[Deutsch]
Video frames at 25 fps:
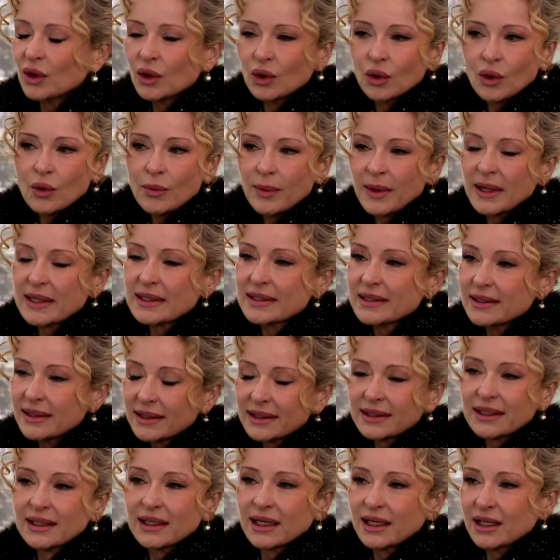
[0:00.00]
Europa ist
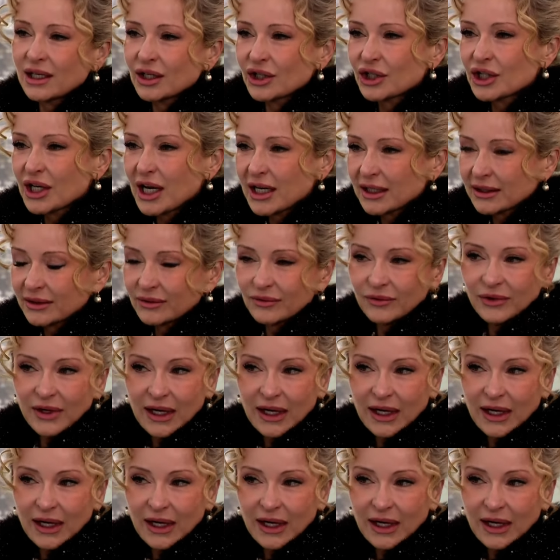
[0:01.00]
nicht in einer starken